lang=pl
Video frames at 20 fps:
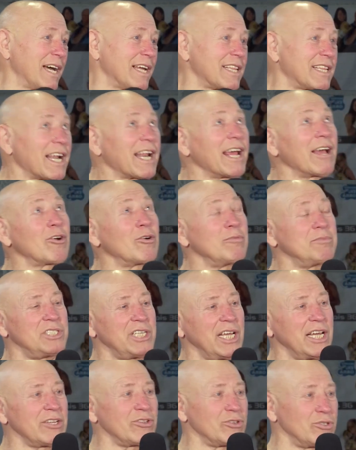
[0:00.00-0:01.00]
nawet ręką
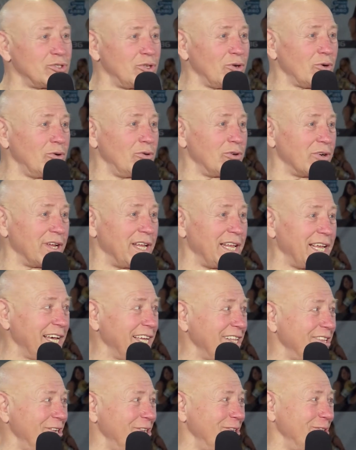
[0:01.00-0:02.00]
sięgnąć do góry,
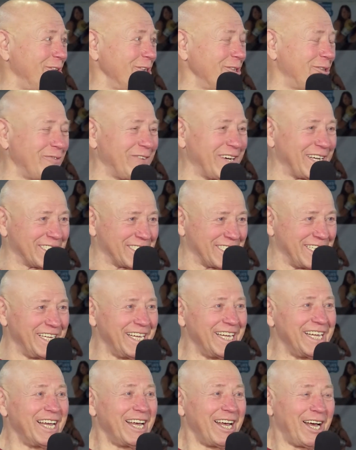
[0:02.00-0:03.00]
nie? Do, do twarzy.
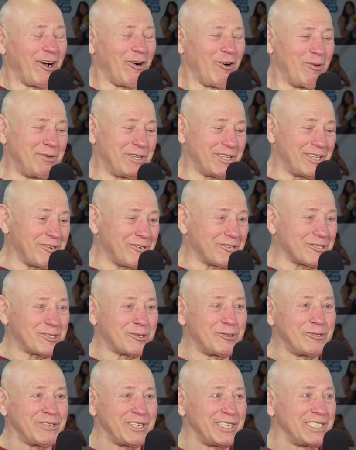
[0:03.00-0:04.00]
A on mnie tylko z
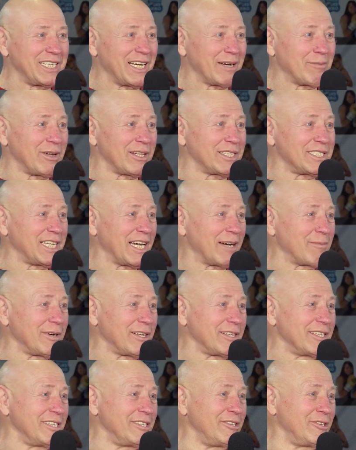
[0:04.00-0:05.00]
góry dziabał,
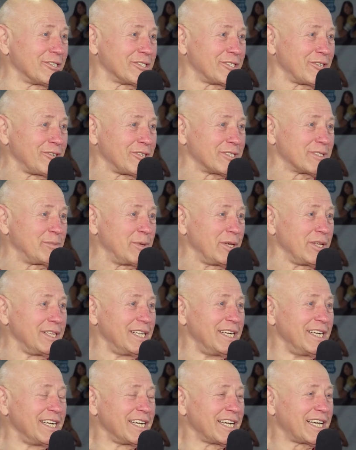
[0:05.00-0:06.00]
dziabał i nos rozbił,
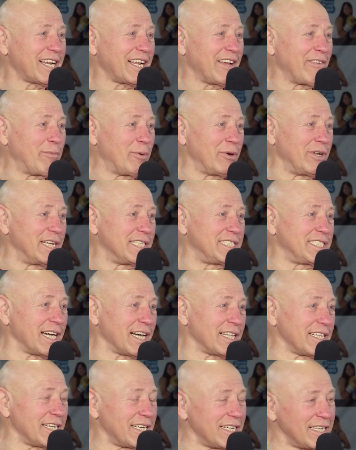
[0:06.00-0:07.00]
krew
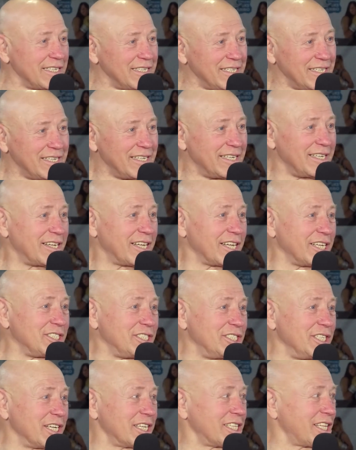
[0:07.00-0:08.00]
poleciała,
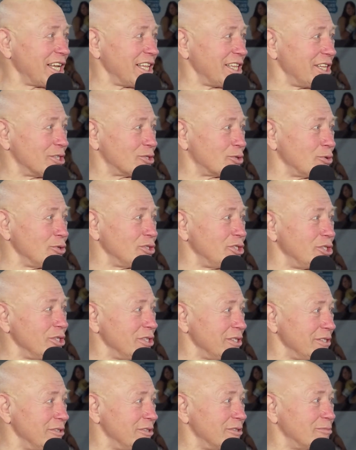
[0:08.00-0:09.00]
ręcznik trener
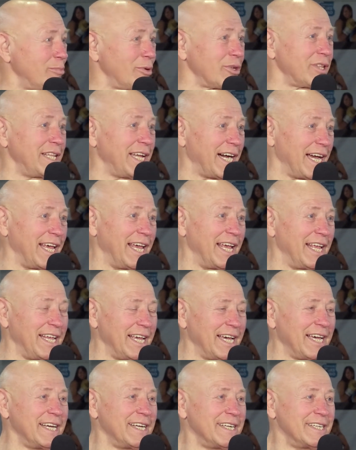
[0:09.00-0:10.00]
rzucił, poddaje,
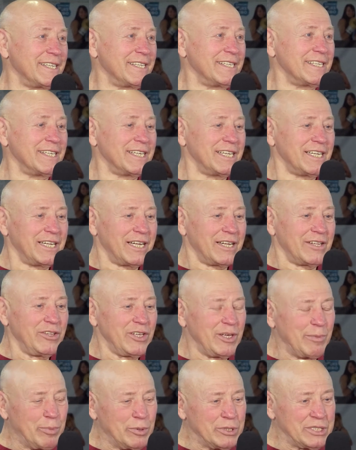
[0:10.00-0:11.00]
nie?
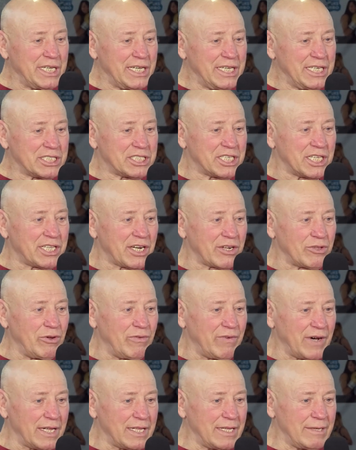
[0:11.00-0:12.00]
No i później jeszcze
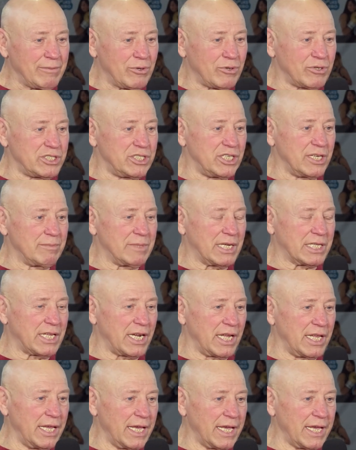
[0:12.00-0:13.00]
trenowałem, chodziłem na
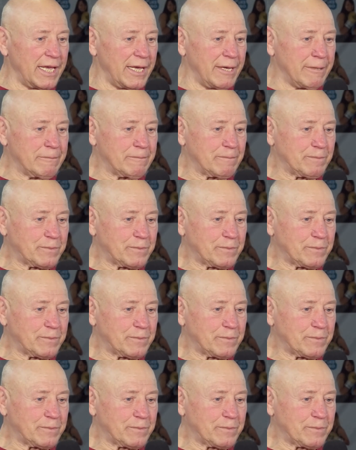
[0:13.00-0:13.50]
treningi